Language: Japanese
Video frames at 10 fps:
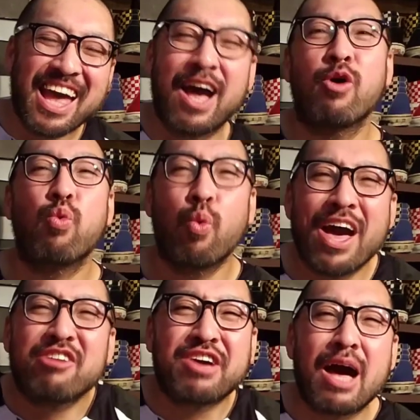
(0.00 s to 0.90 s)
ン
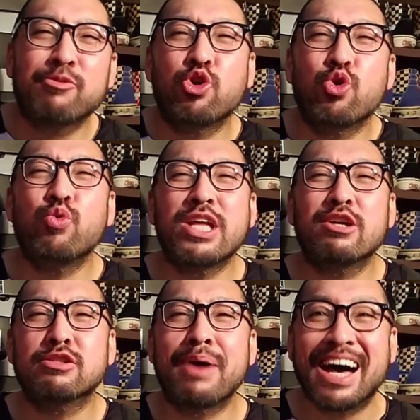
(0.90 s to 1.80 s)
Welcome to
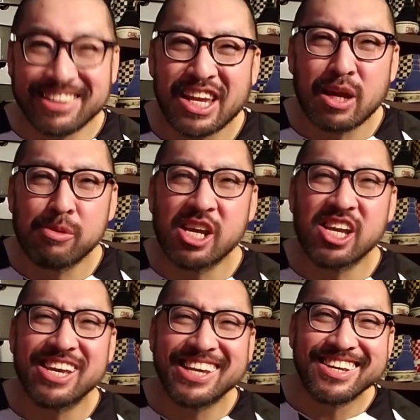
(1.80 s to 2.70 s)
リノスマン
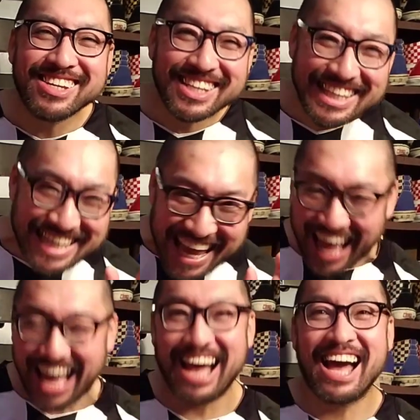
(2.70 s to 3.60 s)
TV!
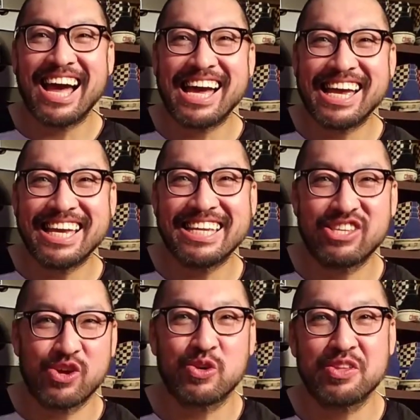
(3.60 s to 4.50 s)
はい。
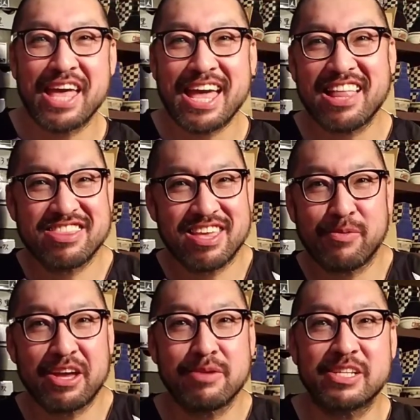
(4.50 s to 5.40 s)
ということで、やって
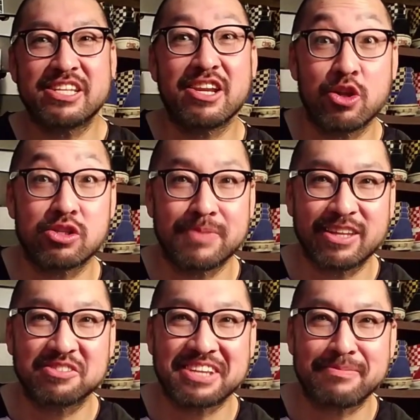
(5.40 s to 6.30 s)
まいりました。
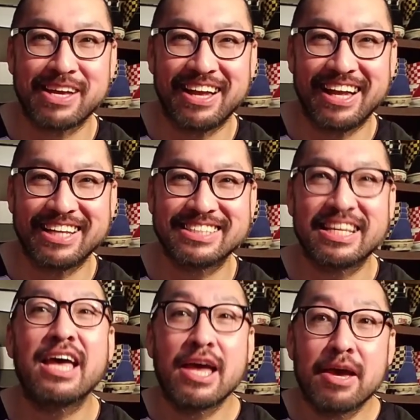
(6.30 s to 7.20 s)
リノスマンでございま
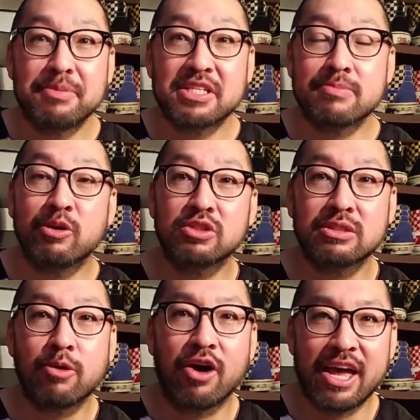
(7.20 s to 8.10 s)
す。皆様本
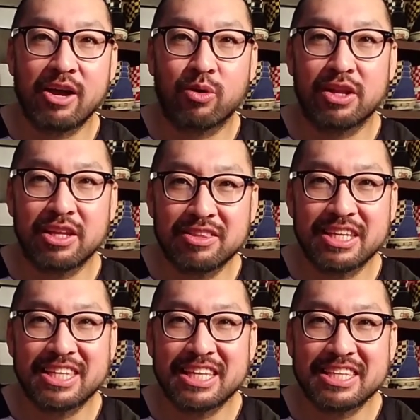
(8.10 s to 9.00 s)
日も、えー、ご覧になっ
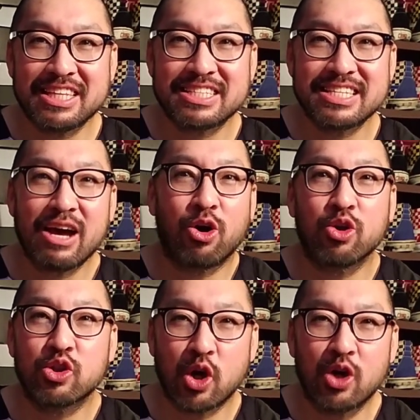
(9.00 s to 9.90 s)
ていただいてですね、
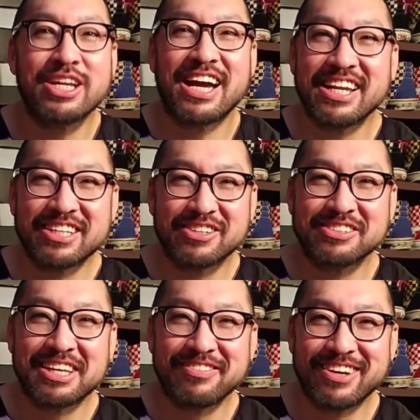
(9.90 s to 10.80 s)
本当にありがとう
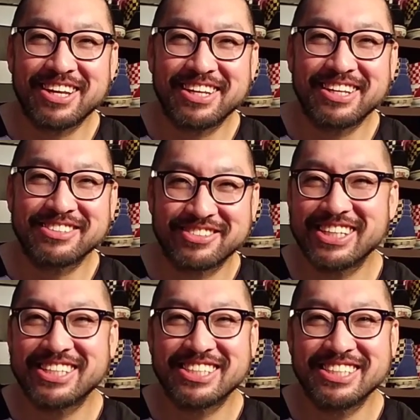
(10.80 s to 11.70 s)
ございます。
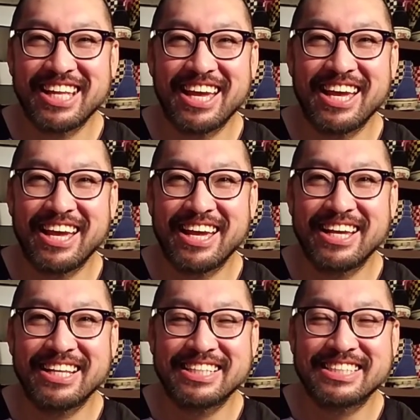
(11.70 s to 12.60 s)
嬉しい
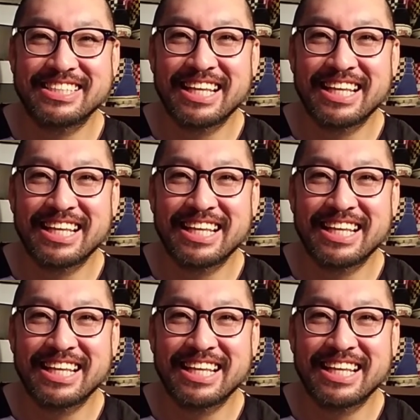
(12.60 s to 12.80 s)
です。